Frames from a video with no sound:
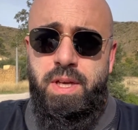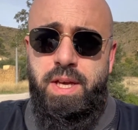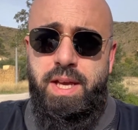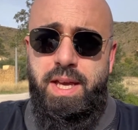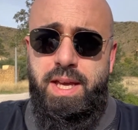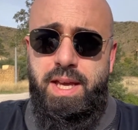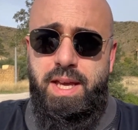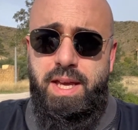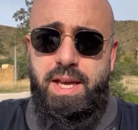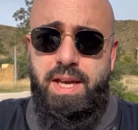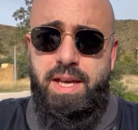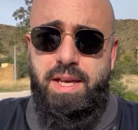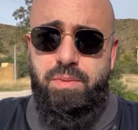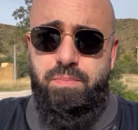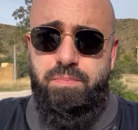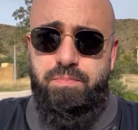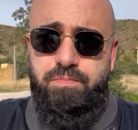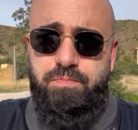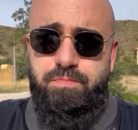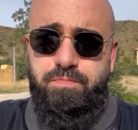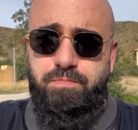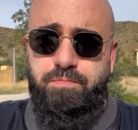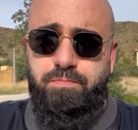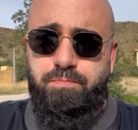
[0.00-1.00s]
Eh,
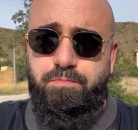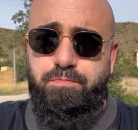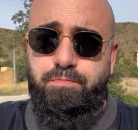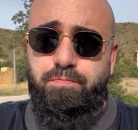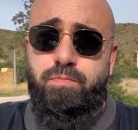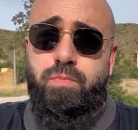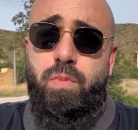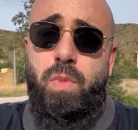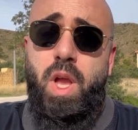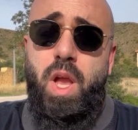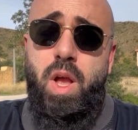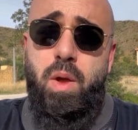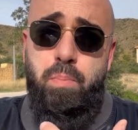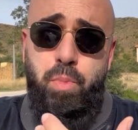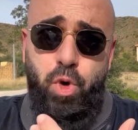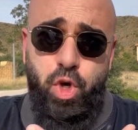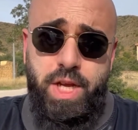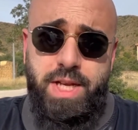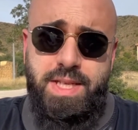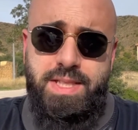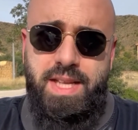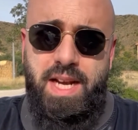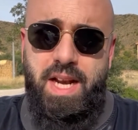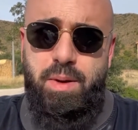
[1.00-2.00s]
¿Por
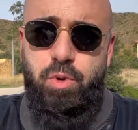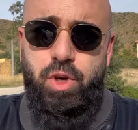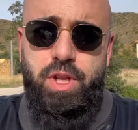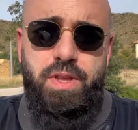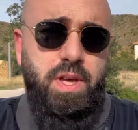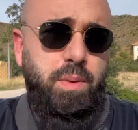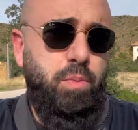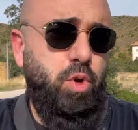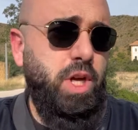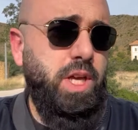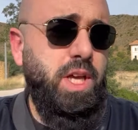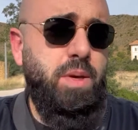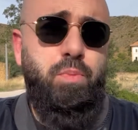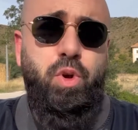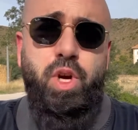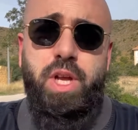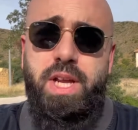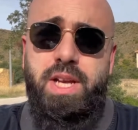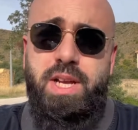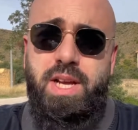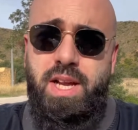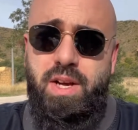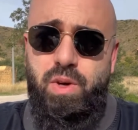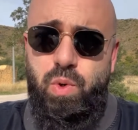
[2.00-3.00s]
qué está la policía por aquí? Porque
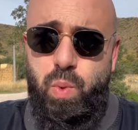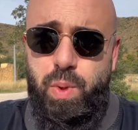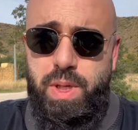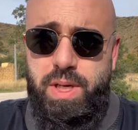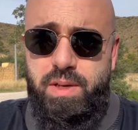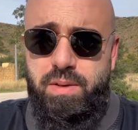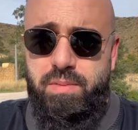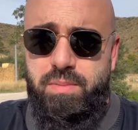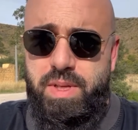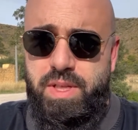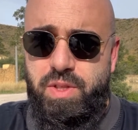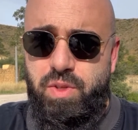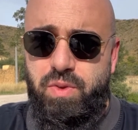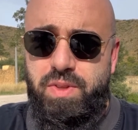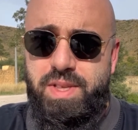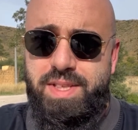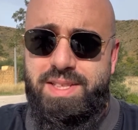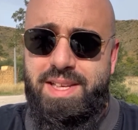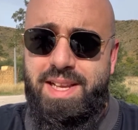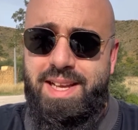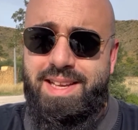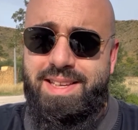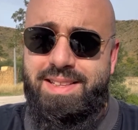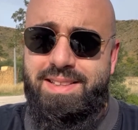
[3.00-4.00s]
es Halloween. Entonces
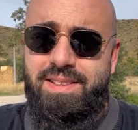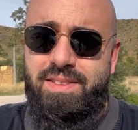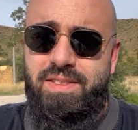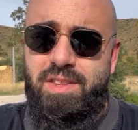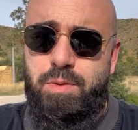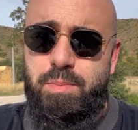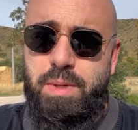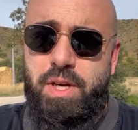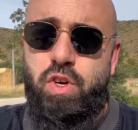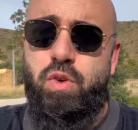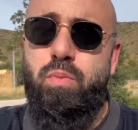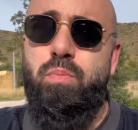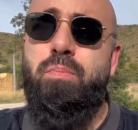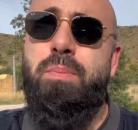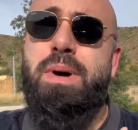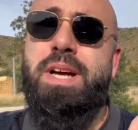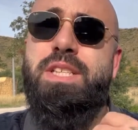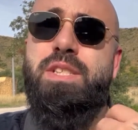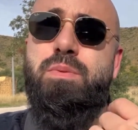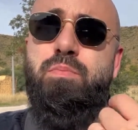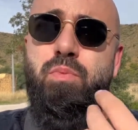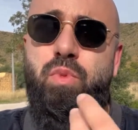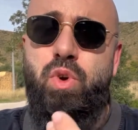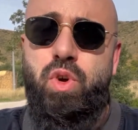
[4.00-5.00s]
la gente encima con
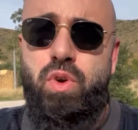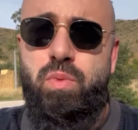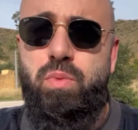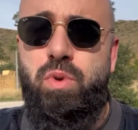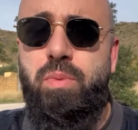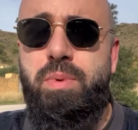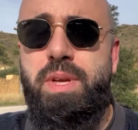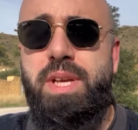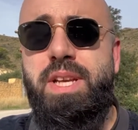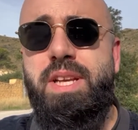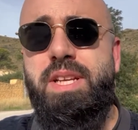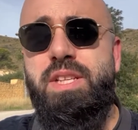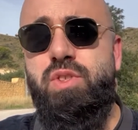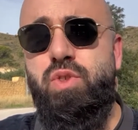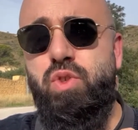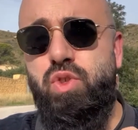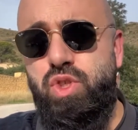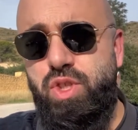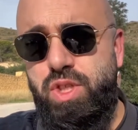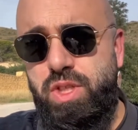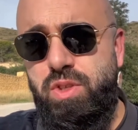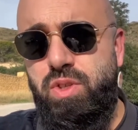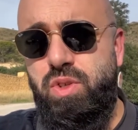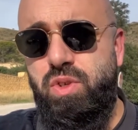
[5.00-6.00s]
más morbo viene a estos
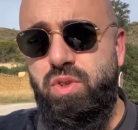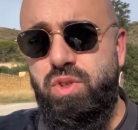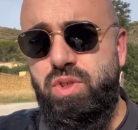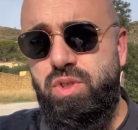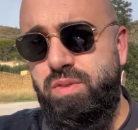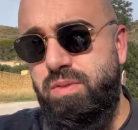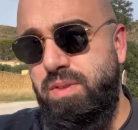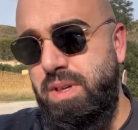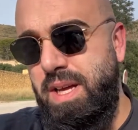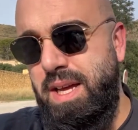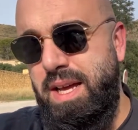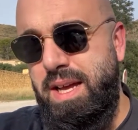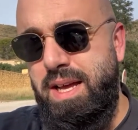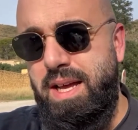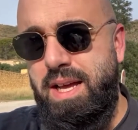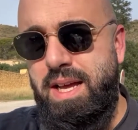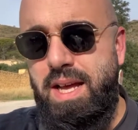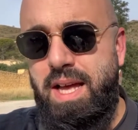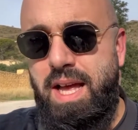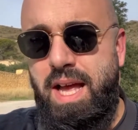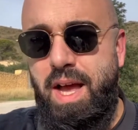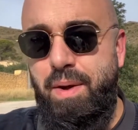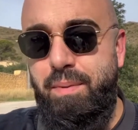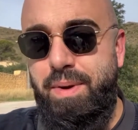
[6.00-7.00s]
sitios a,
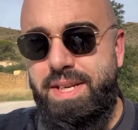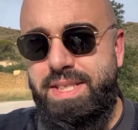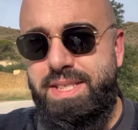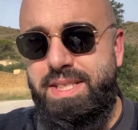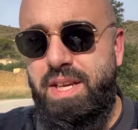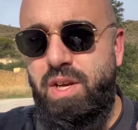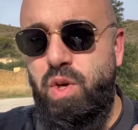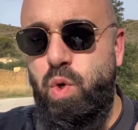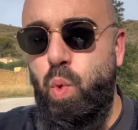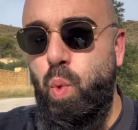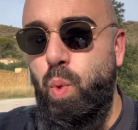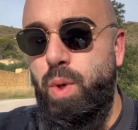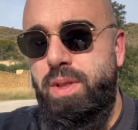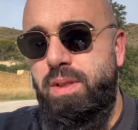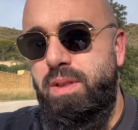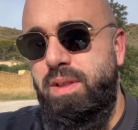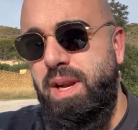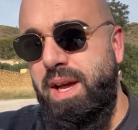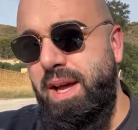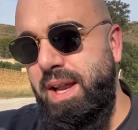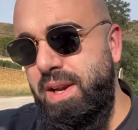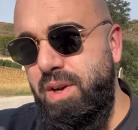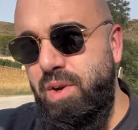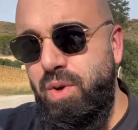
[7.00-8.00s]
a ver si
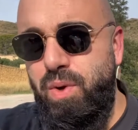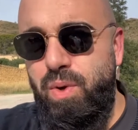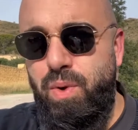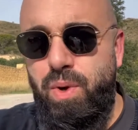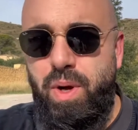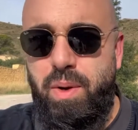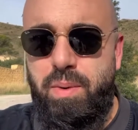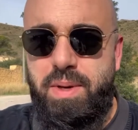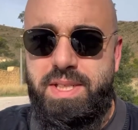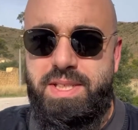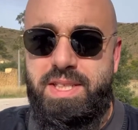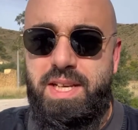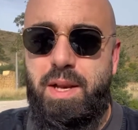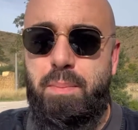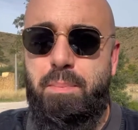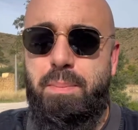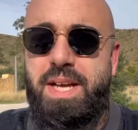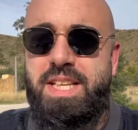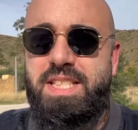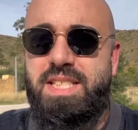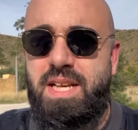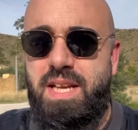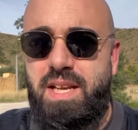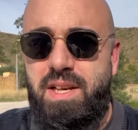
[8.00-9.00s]
encuentra algo, o a ver si le
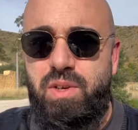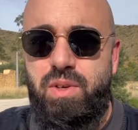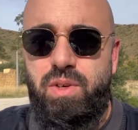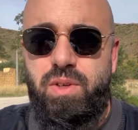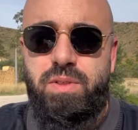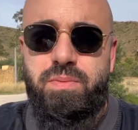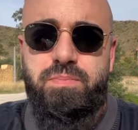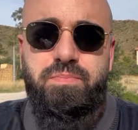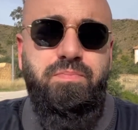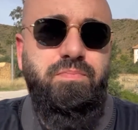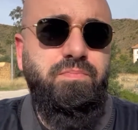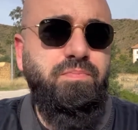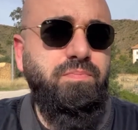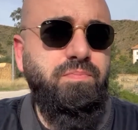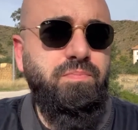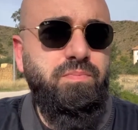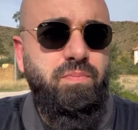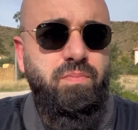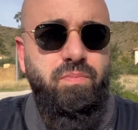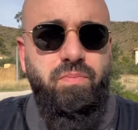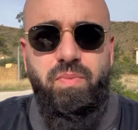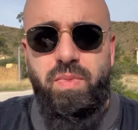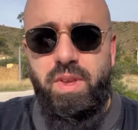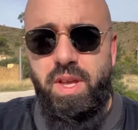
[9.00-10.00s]
pasa algo.
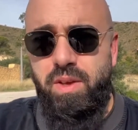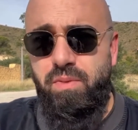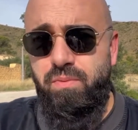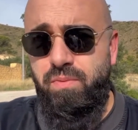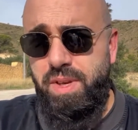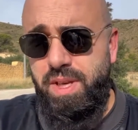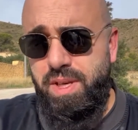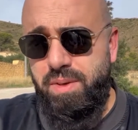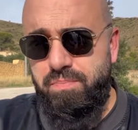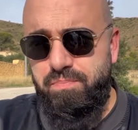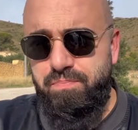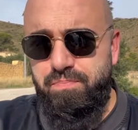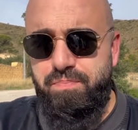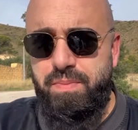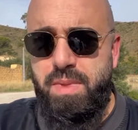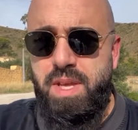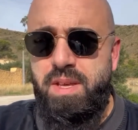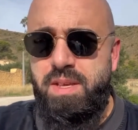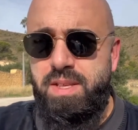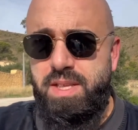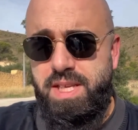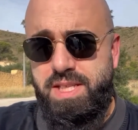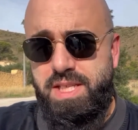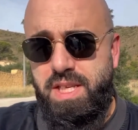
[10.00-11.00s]
En fin,
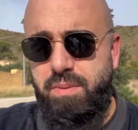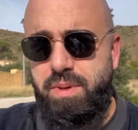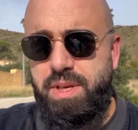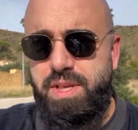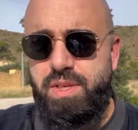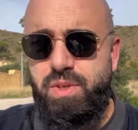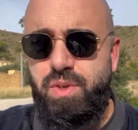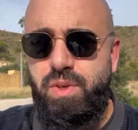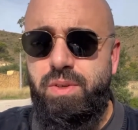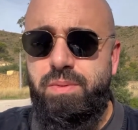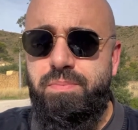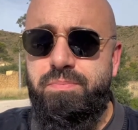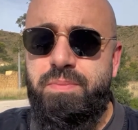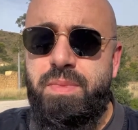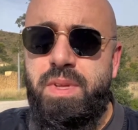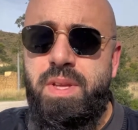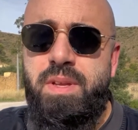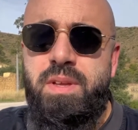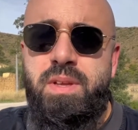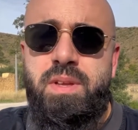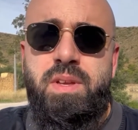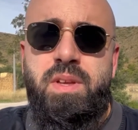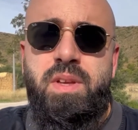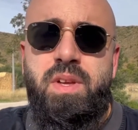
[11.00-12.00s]
ya sabéis, ¿no?
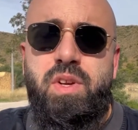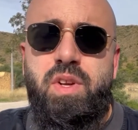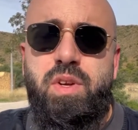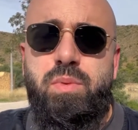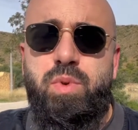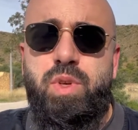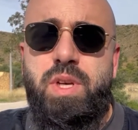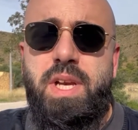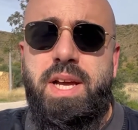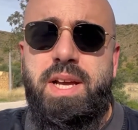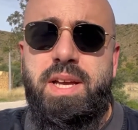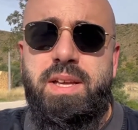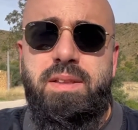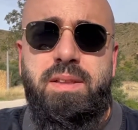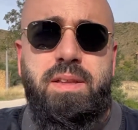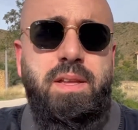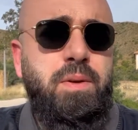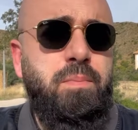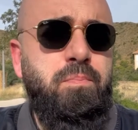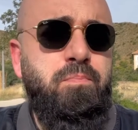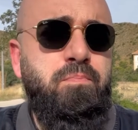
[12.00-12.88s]
Cómo es la gente.